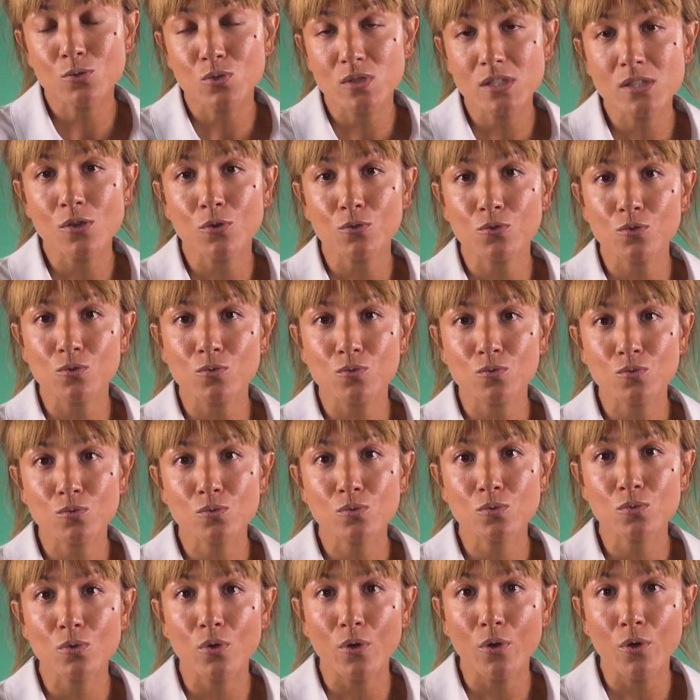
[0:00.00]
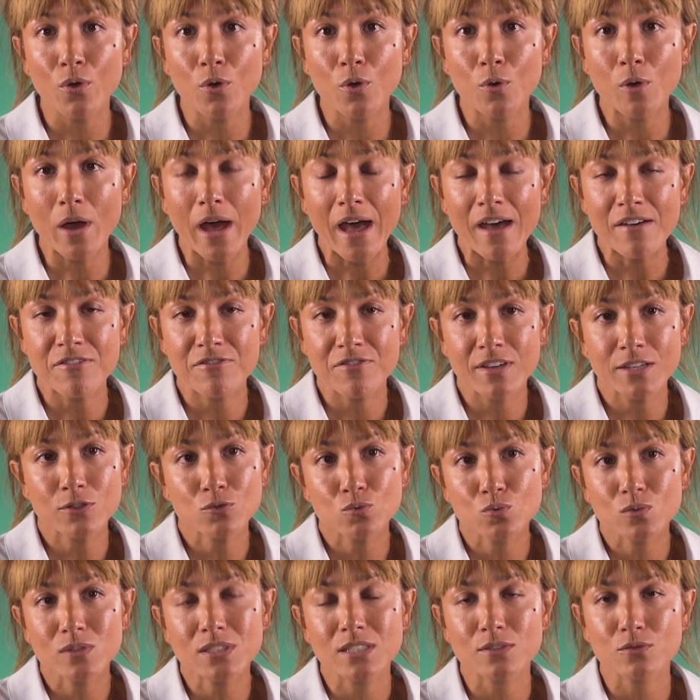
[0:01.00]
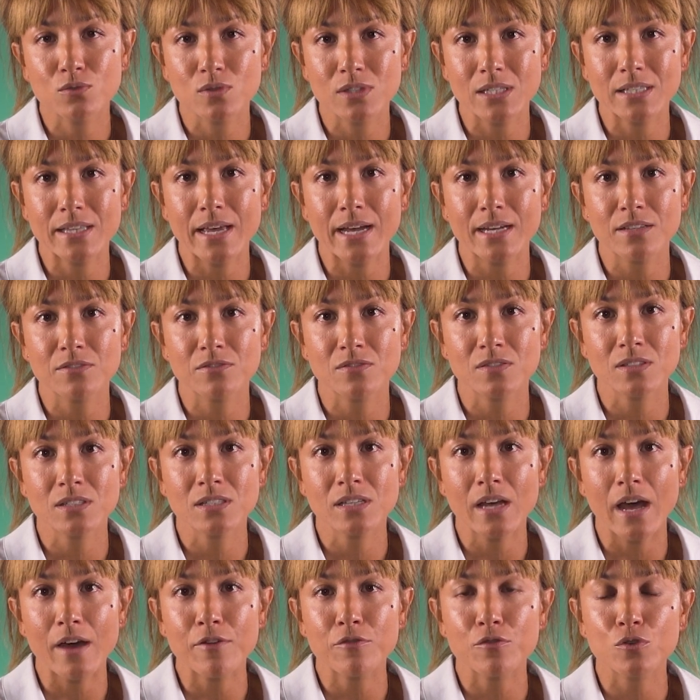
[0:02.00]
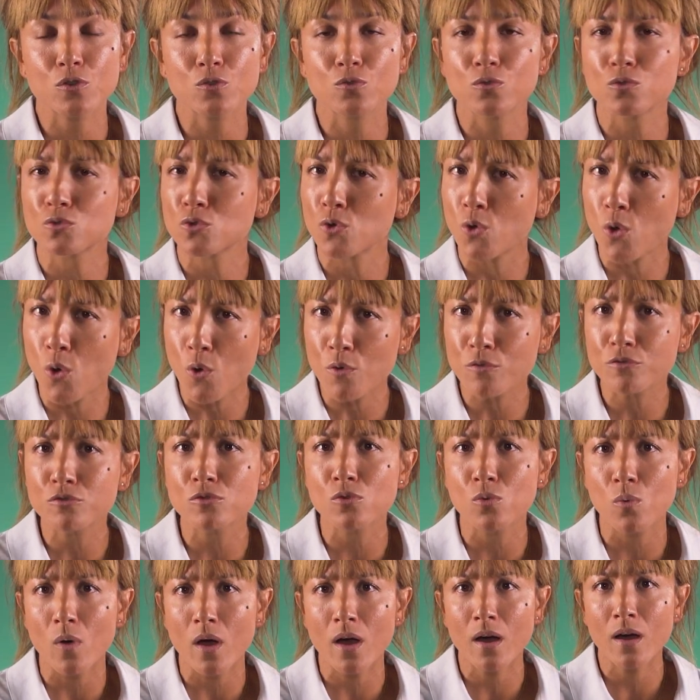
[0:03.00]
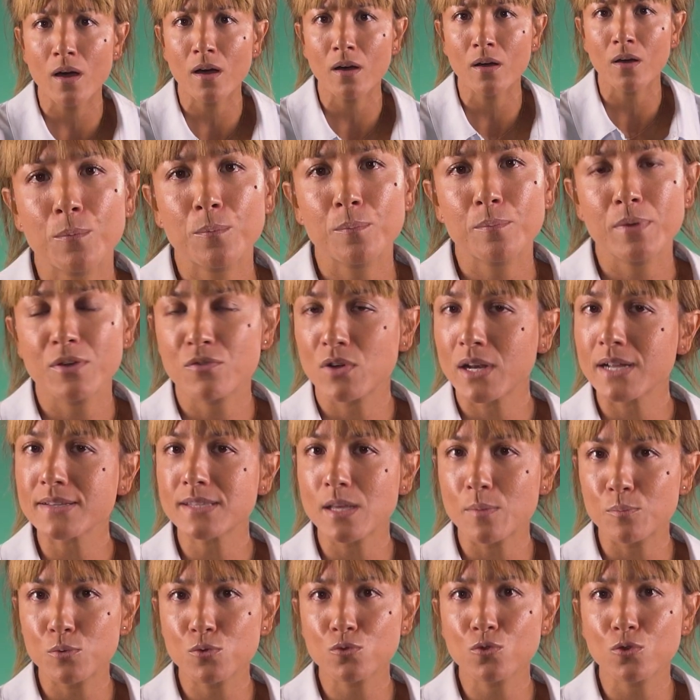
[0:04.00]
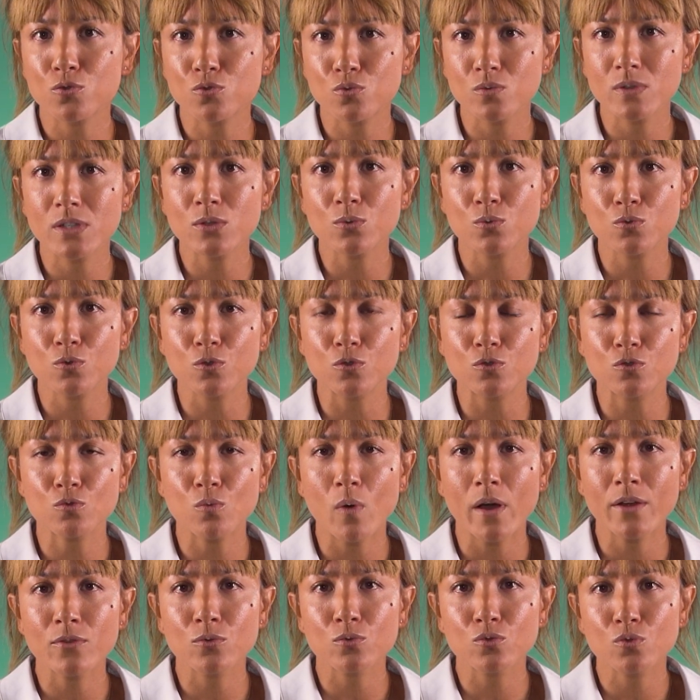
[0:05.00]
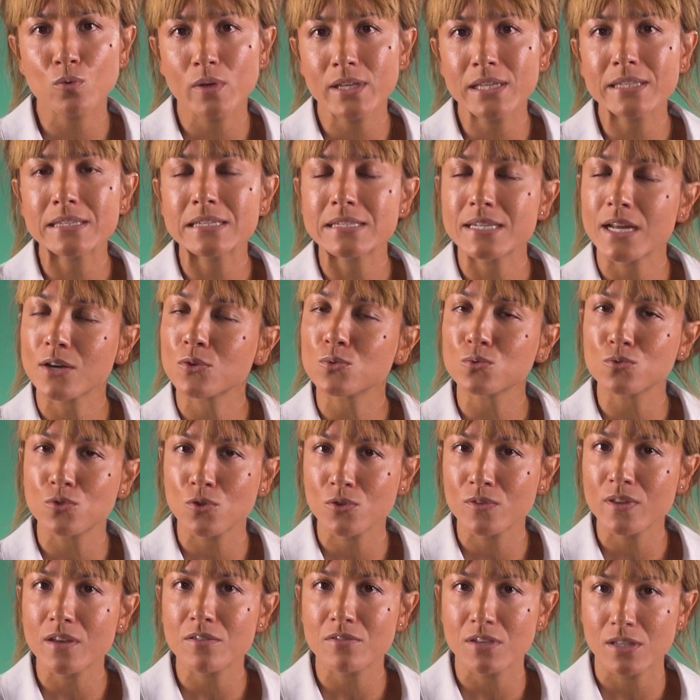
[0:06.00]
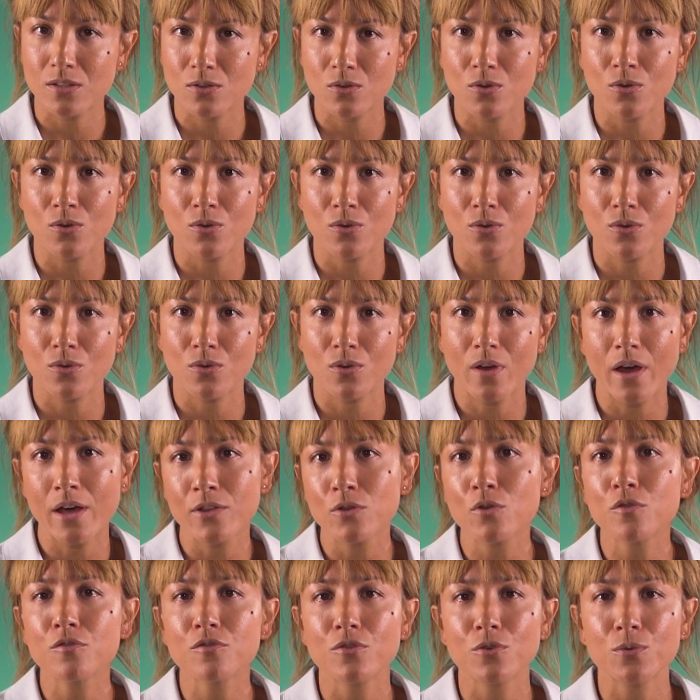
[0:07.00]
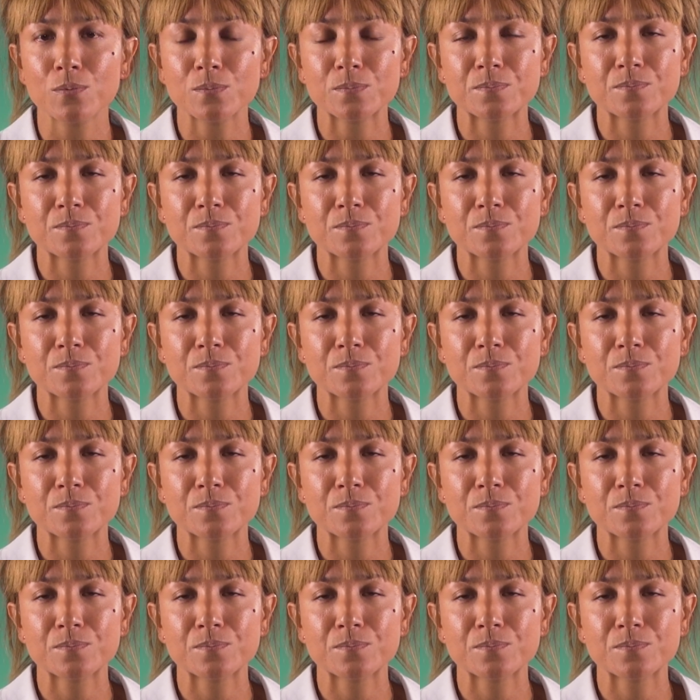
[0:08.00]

aussi entendu, euh, avec tout ce qui vous est arrivé, à force de trop en vouloir, ben voilà, ça peut se retourner contre soi, donc soyez déjà contente avec euh, un enfant.